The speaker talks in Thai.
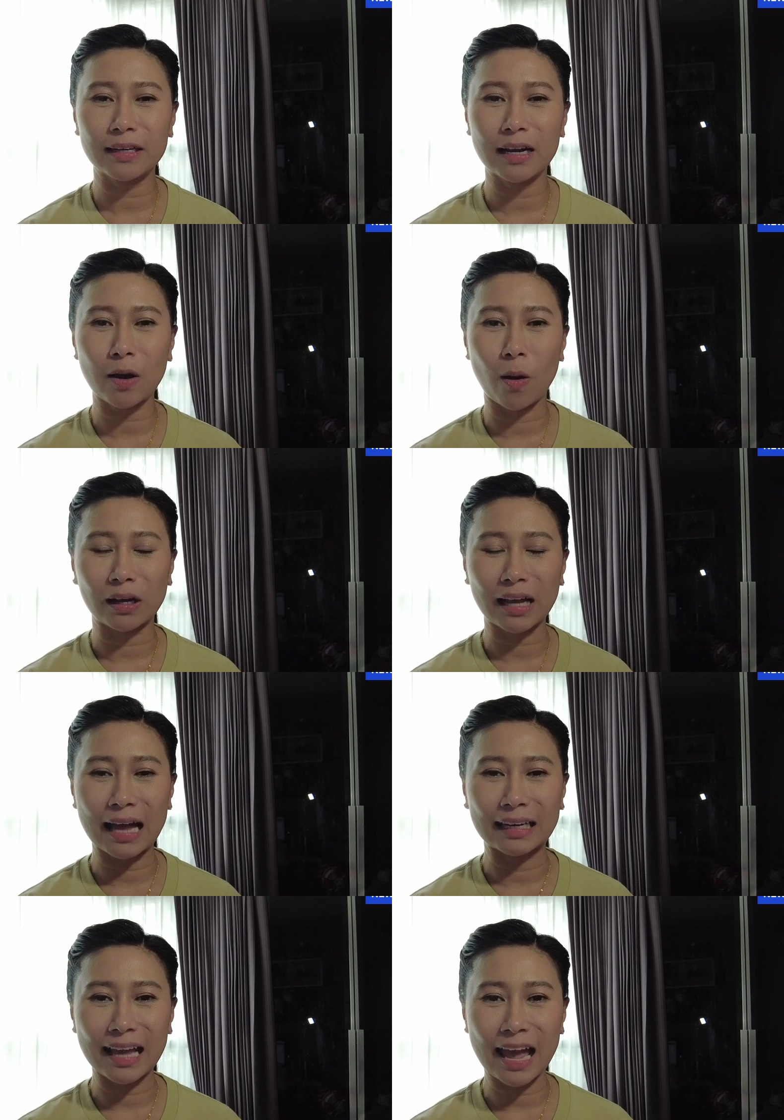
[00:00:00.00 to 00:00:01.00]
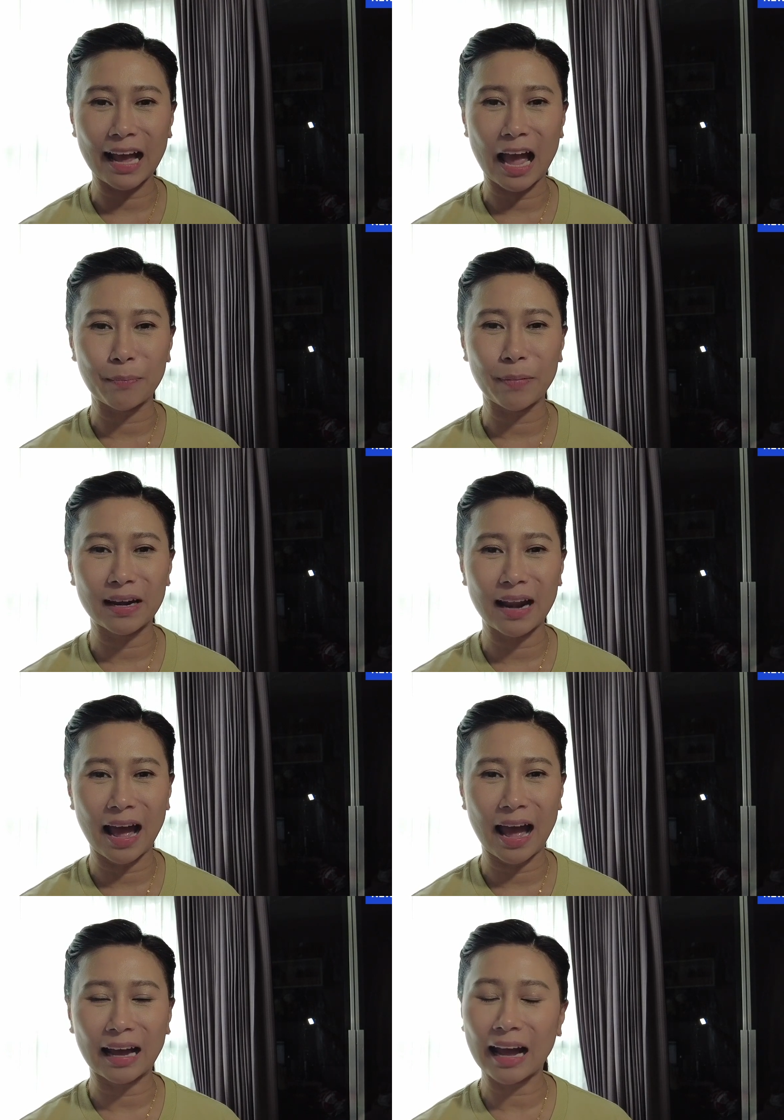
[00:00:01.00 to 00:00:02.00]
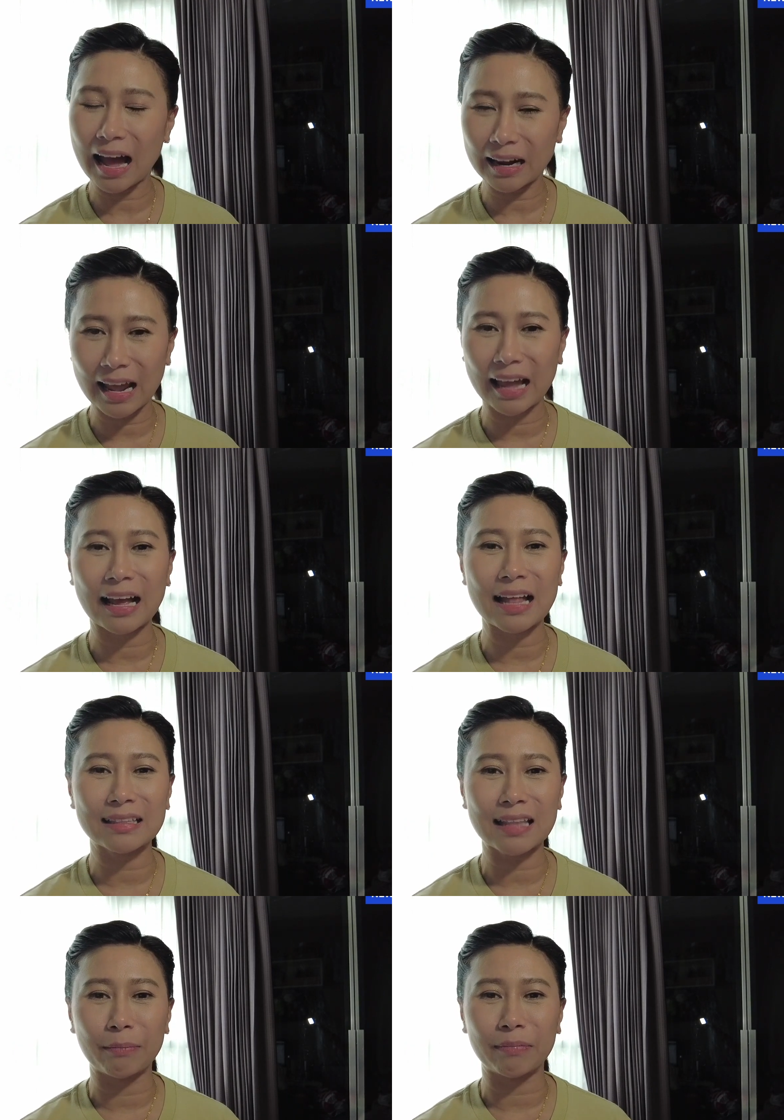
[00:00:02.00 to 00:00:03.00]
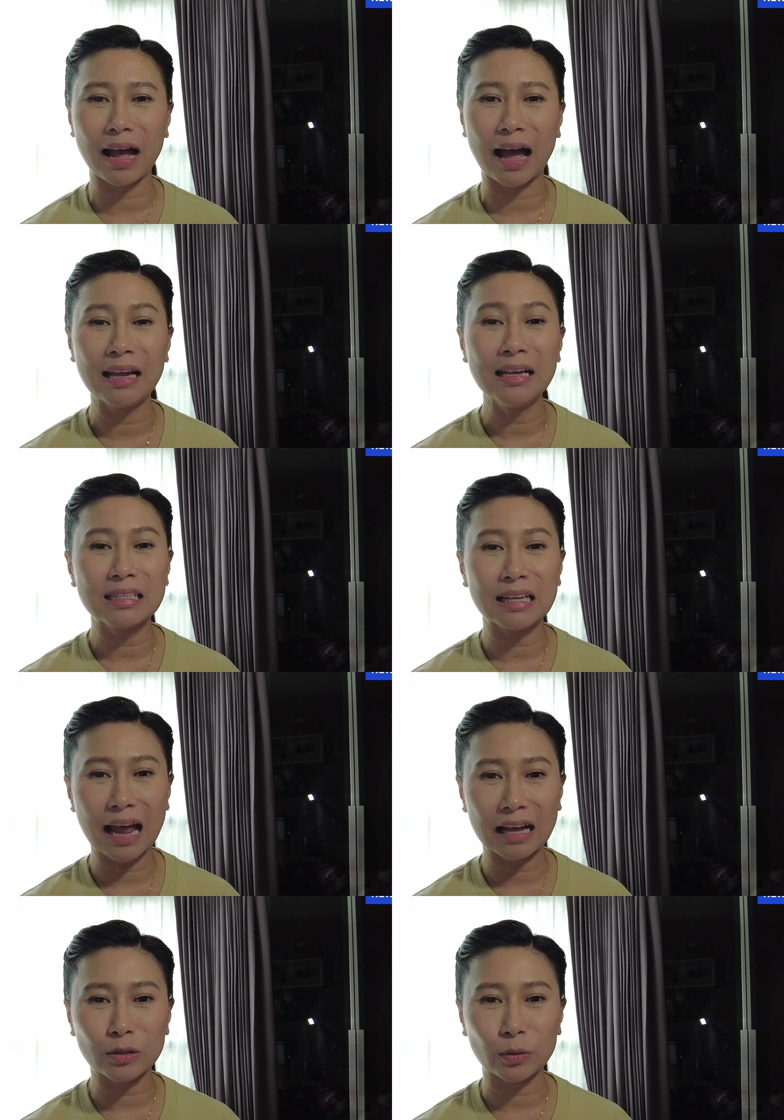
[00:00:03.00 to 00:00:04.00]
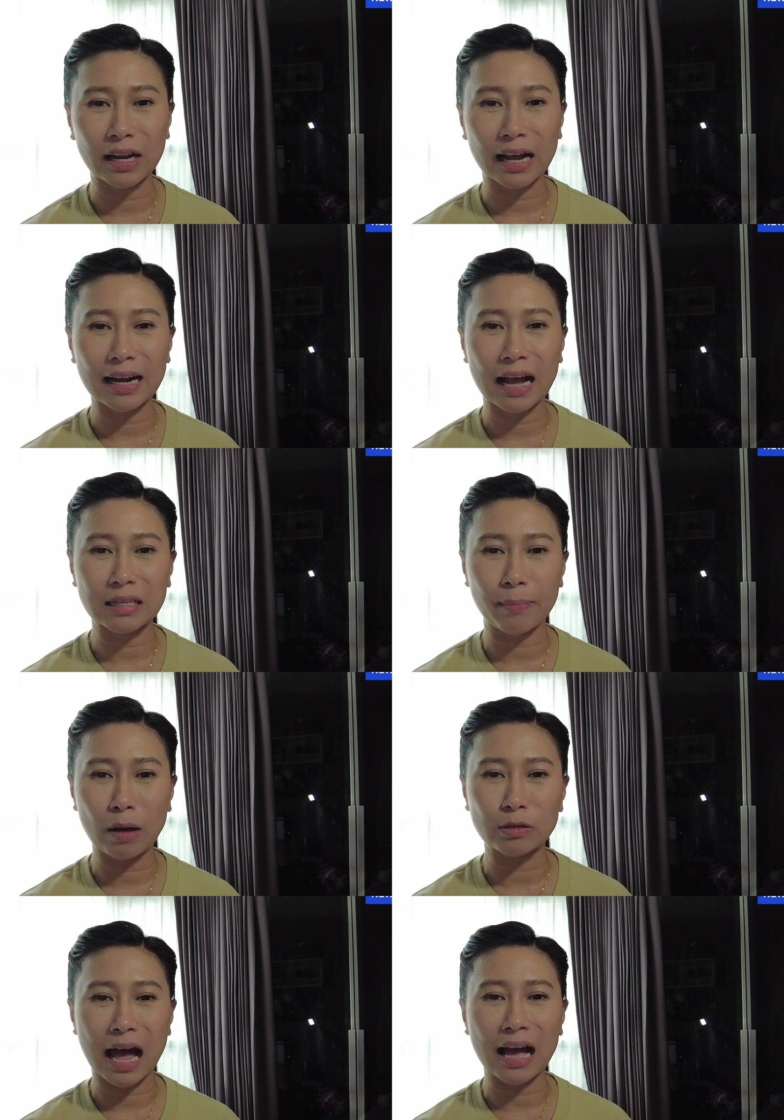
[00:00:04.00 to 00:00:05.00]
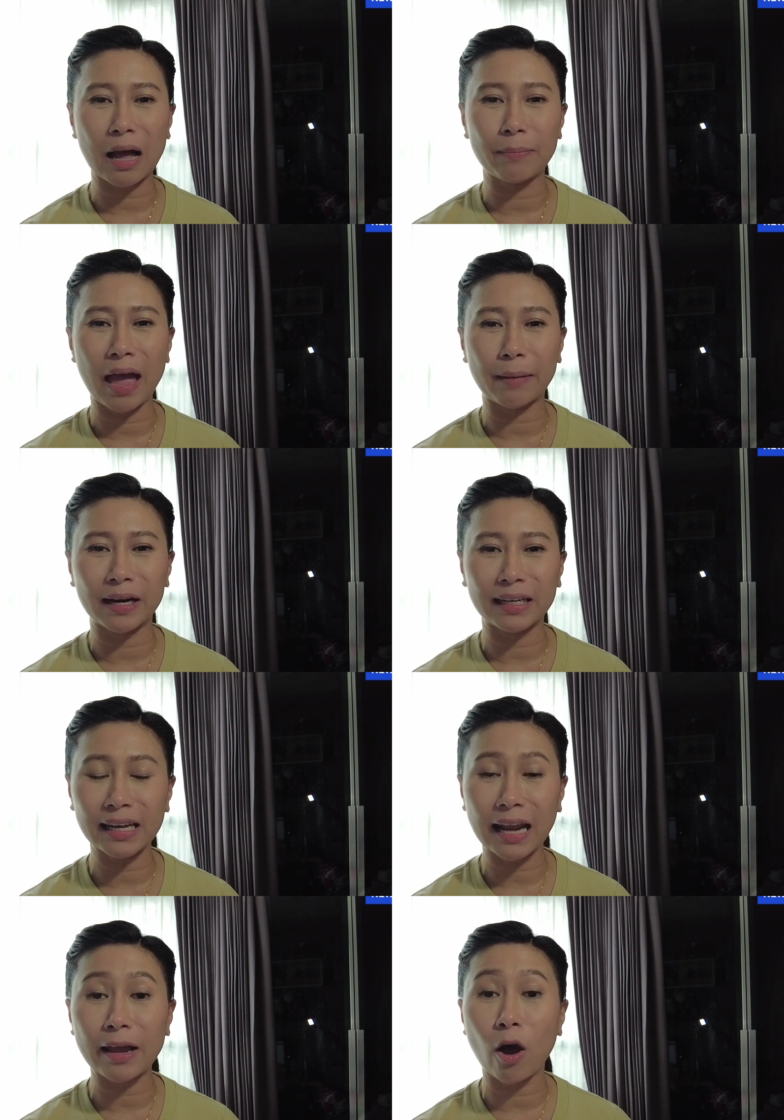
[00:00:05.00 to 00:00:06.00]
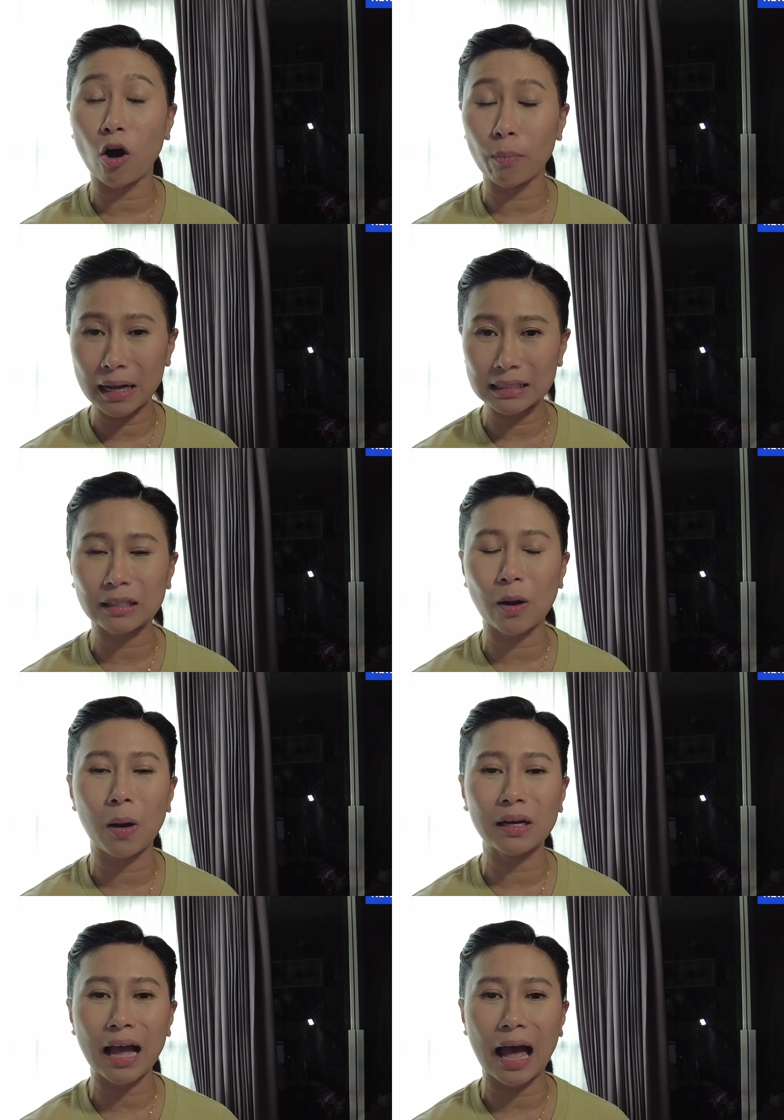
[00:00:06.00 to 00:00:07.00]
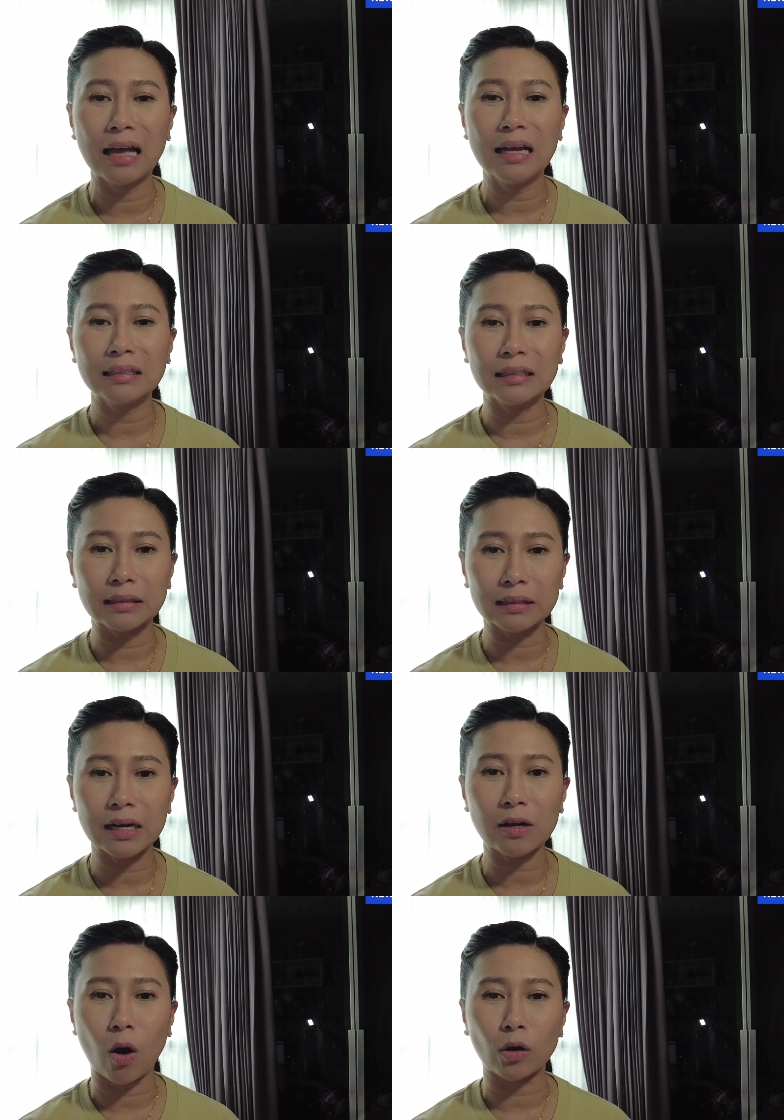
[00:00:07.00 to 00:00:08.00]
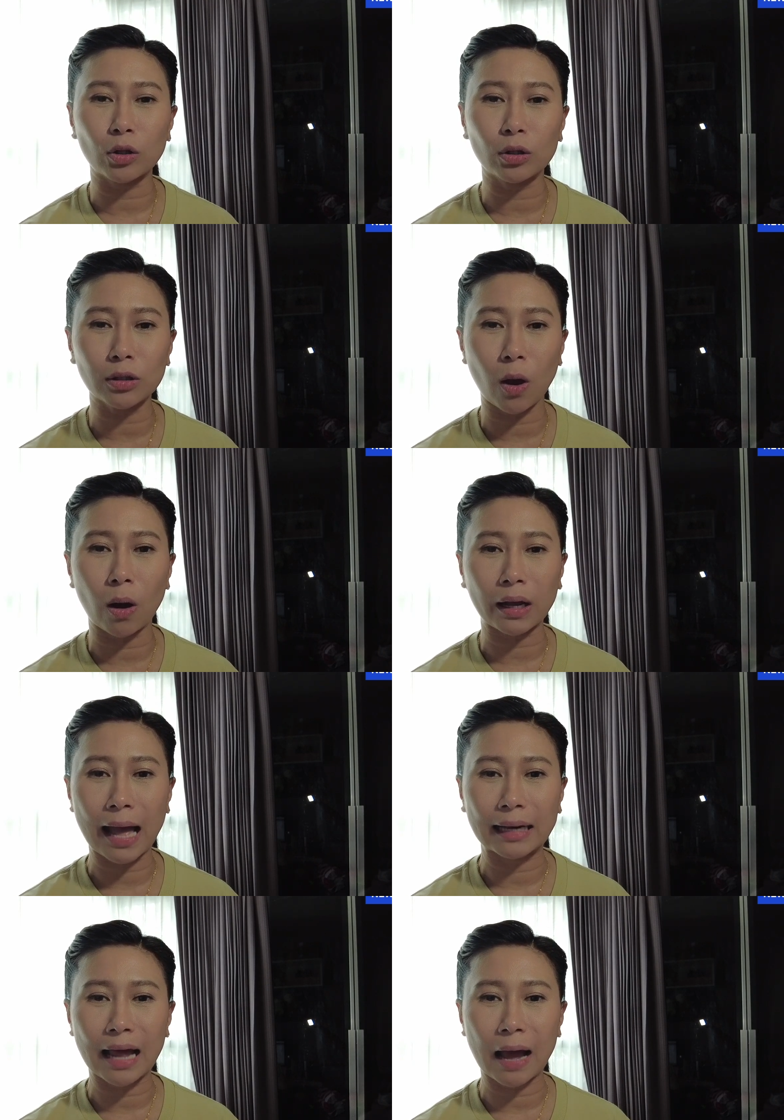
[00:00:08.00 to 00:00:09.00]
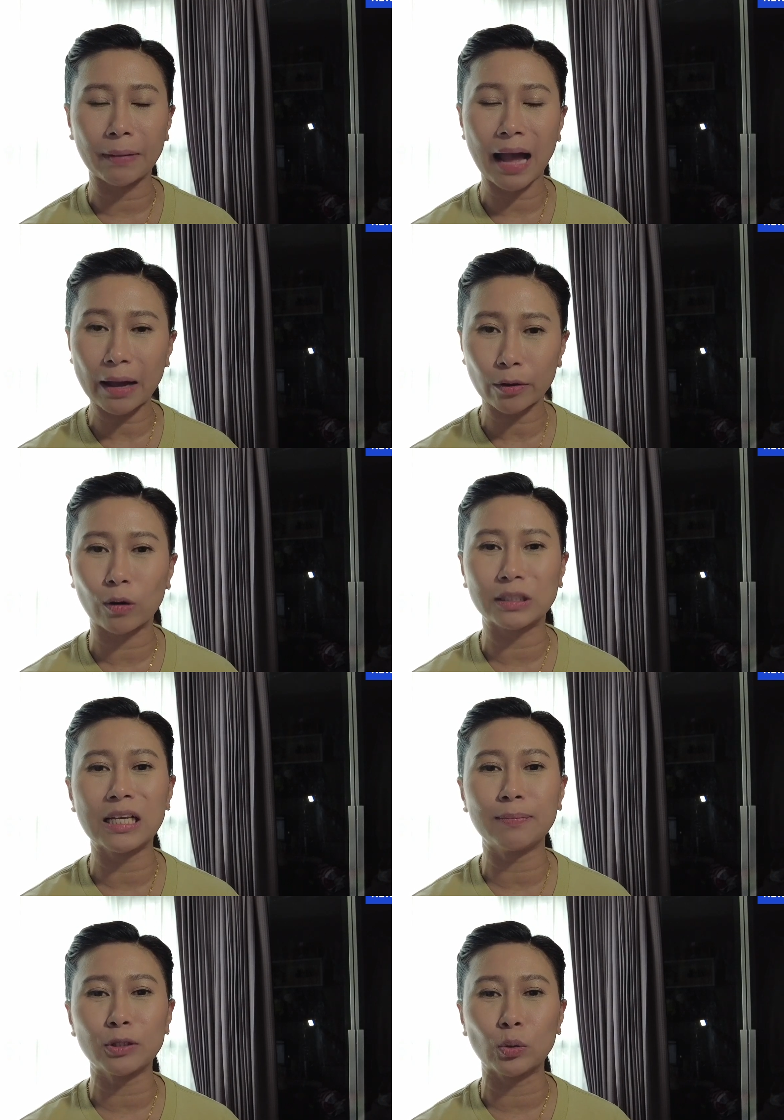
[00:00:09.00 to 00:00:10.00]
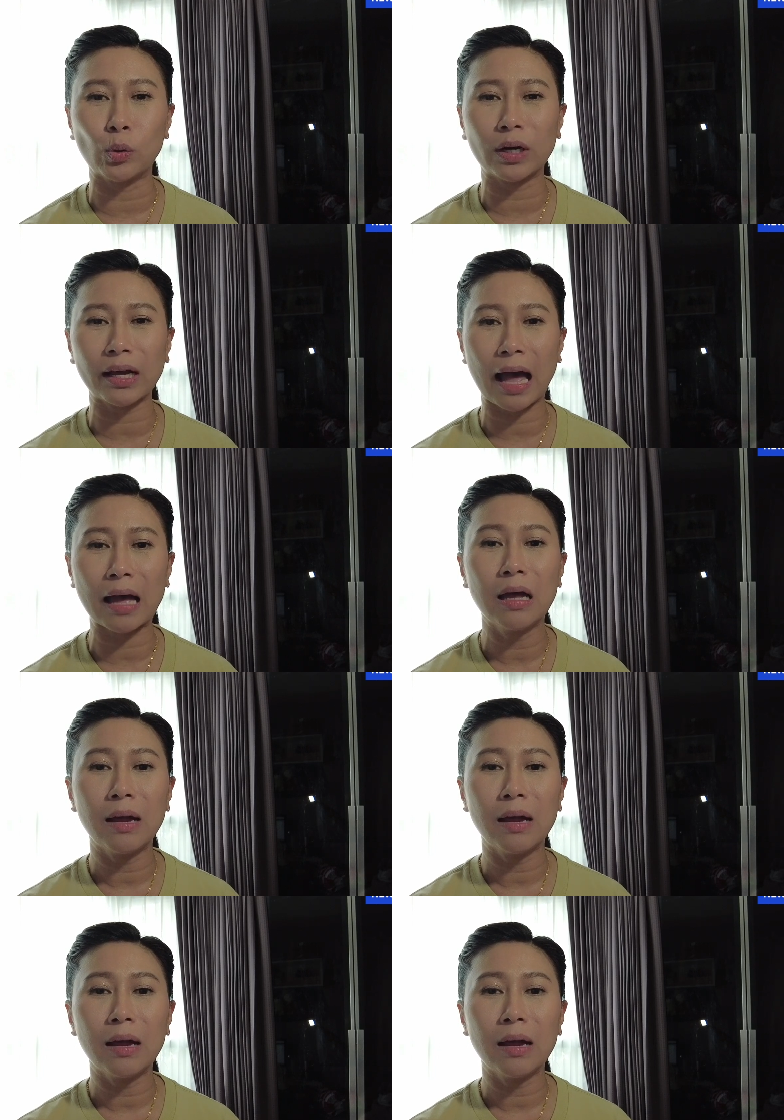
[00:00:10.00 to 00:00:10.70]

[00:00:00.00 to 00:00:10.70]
เรื่องของการแก้ไขปัญหาค่าแรงขั้นต่ำค่ะ ซึ่งล่าสุดนะคะทางสภาอุตสาหกรรมแห่งประเทศไทยออกมาสะท้อนค่ะ ถึงเรื่องของต้นต่อการทำค่าครองชีพสูงนะคะ